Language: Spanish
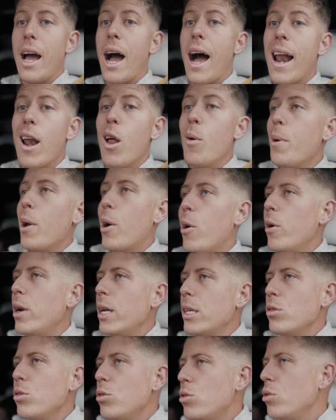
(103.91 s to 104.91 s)
A lo mejor
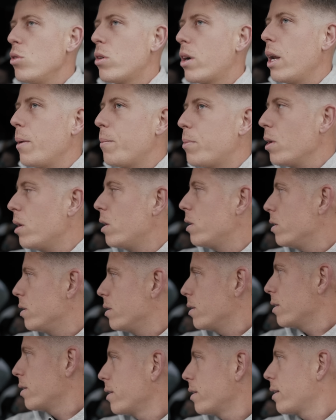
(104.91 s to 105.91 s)
es un suscriptor
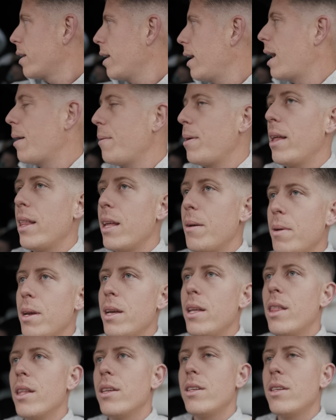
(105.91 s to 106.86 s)
que le habla de mí.